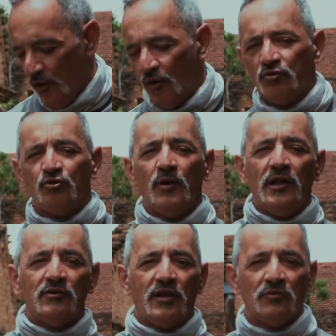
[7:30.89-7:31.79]
ou o
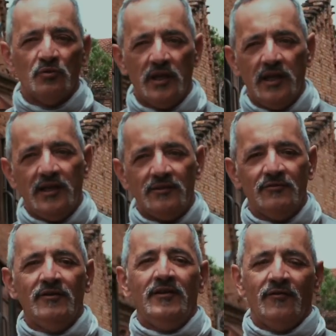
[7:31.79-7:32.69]
joelho tá
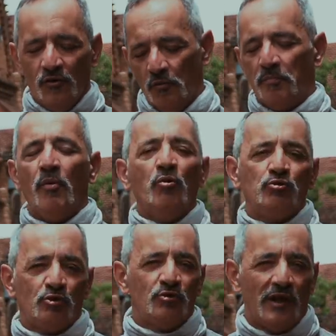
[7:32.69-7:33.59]
doendo, ou o
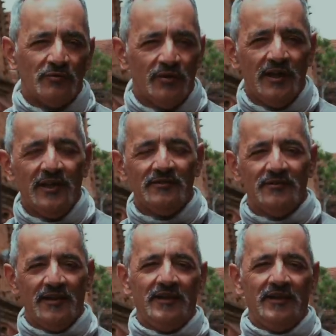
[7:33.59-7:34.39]
pulso tá doendo, né?